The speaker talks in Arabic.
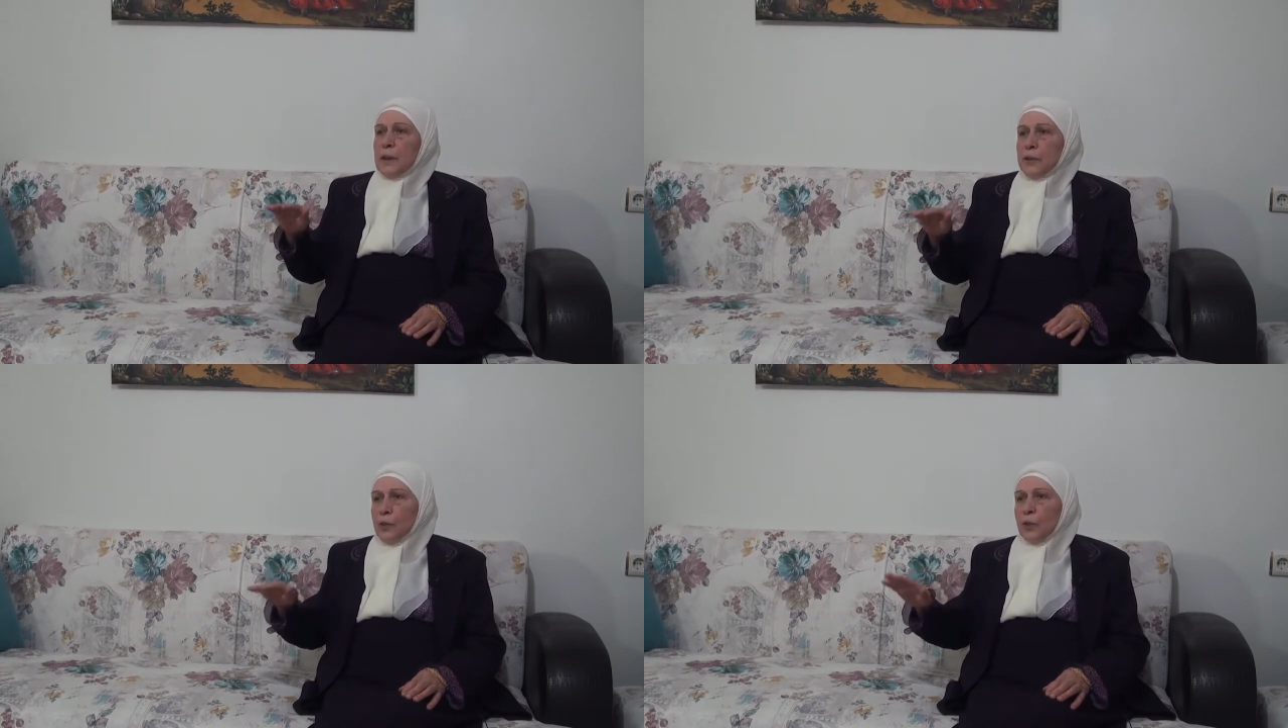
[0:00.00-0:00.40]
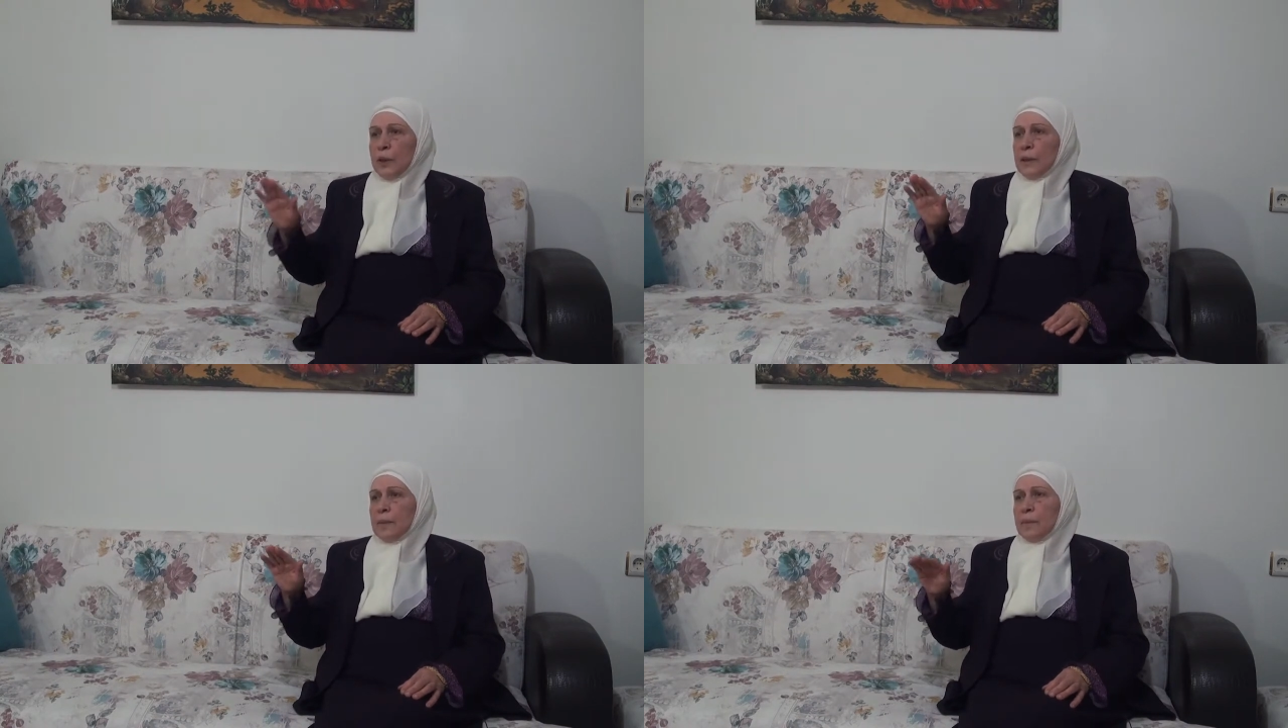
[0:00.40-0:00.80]

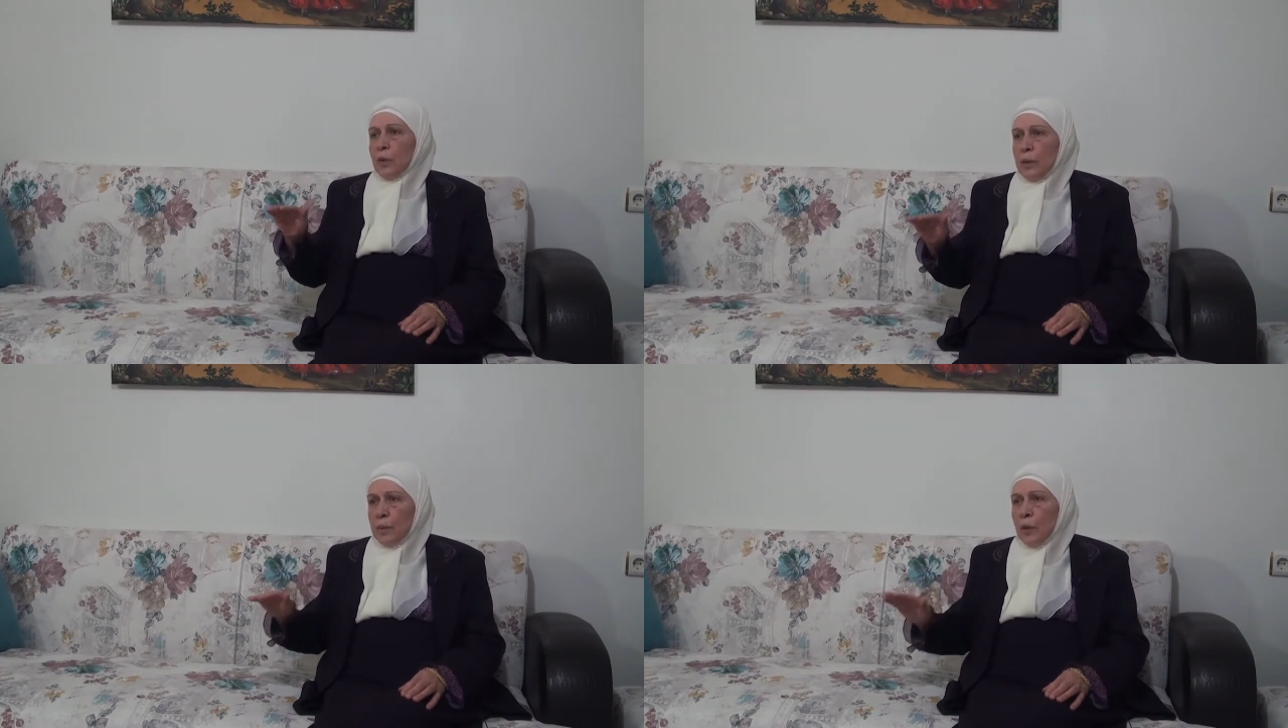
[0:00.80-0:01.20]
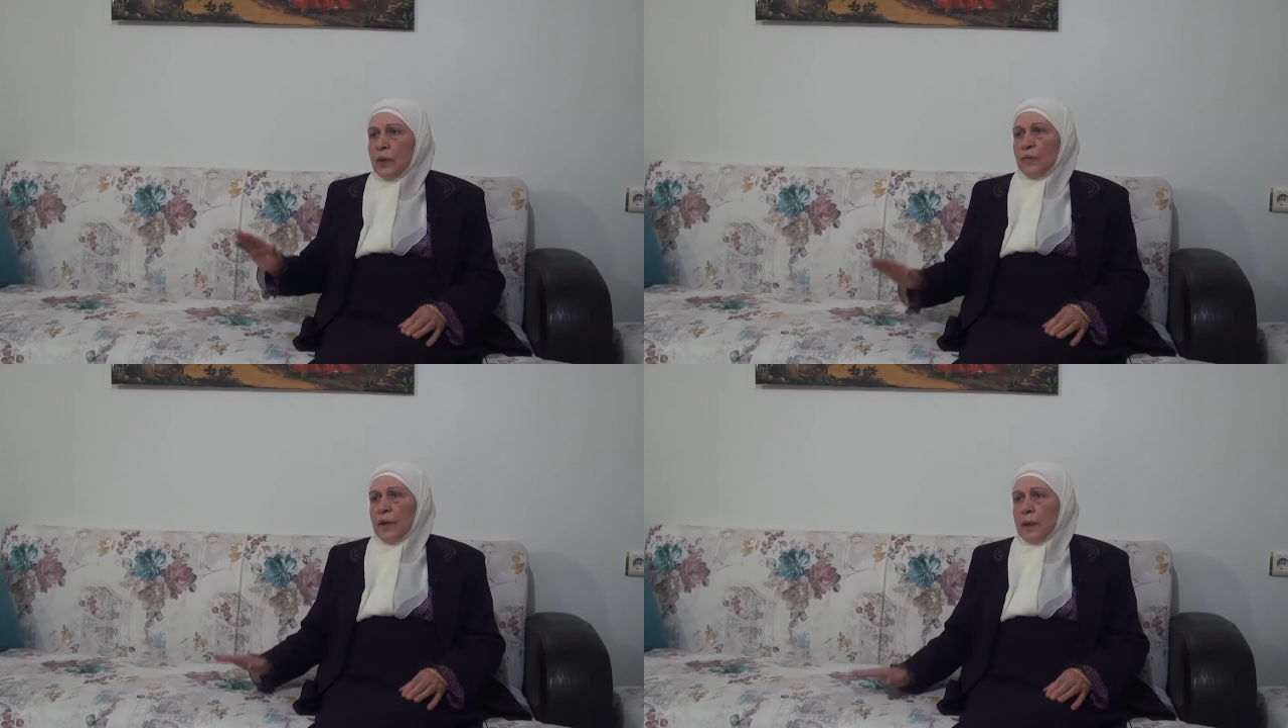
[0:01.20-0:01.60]
لسوء أدب أو
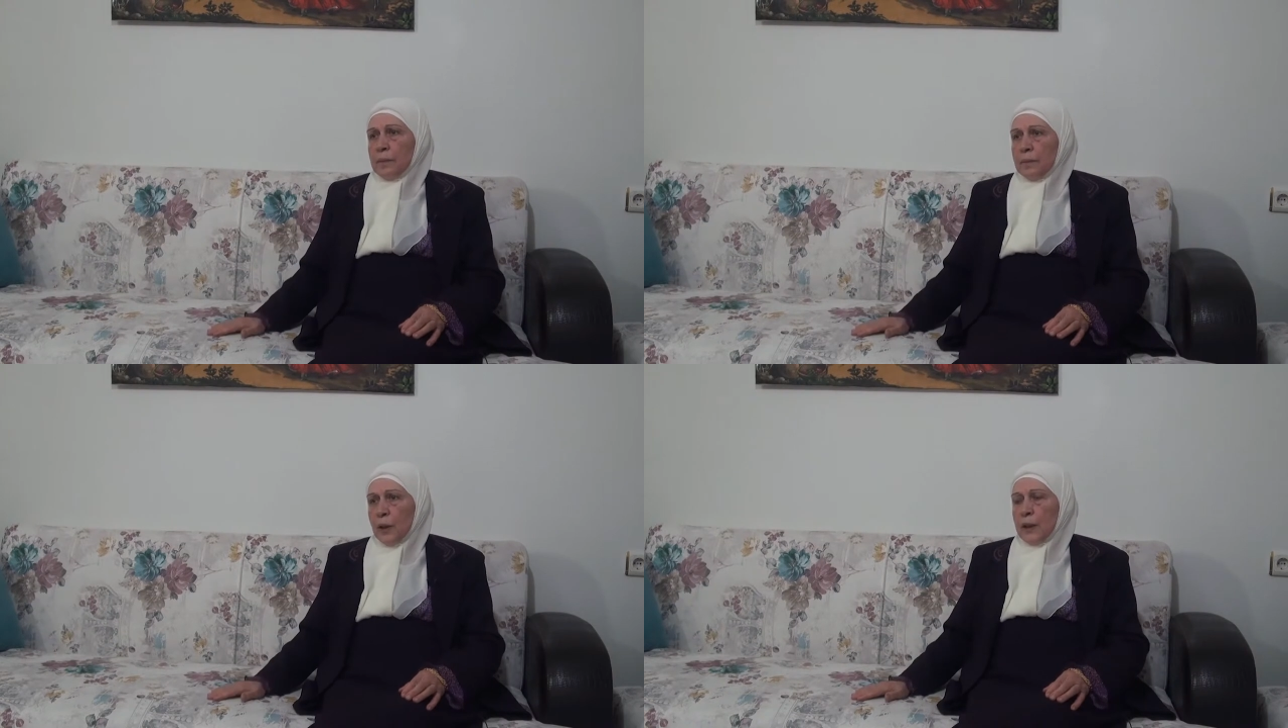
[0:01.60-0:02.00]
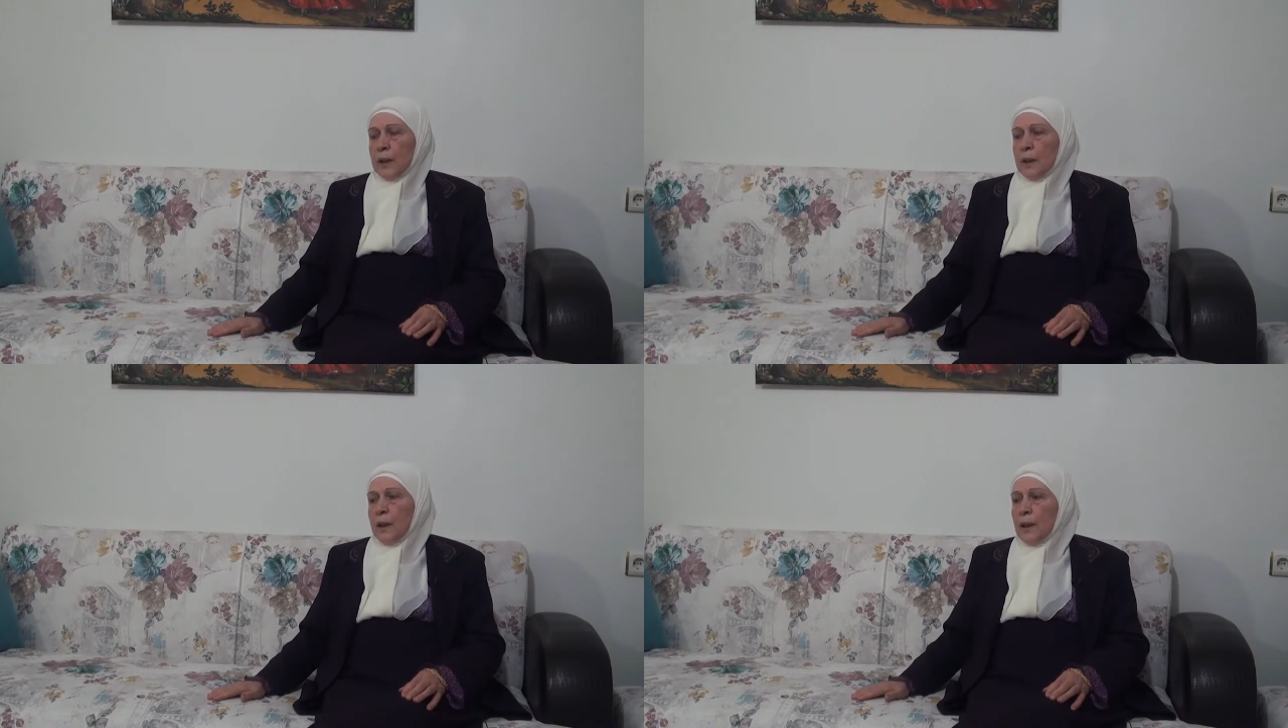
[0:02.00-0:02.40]
لموقف لا
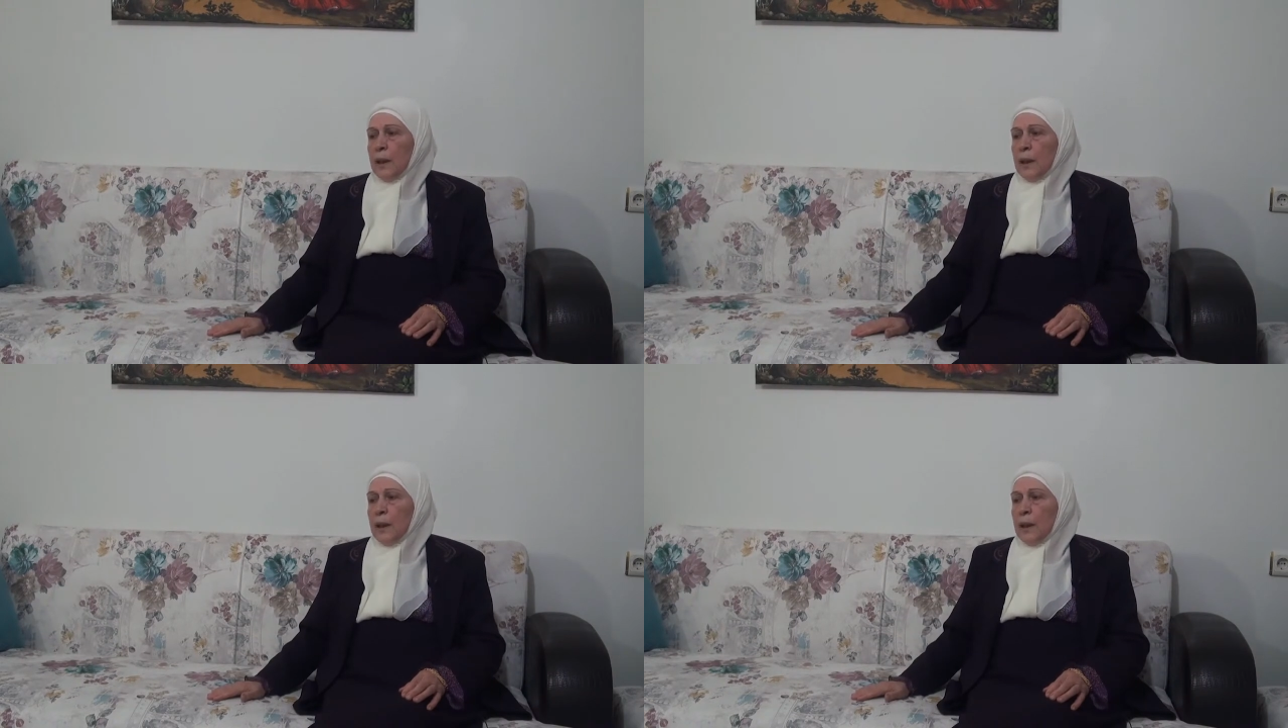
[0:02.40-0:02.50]
معين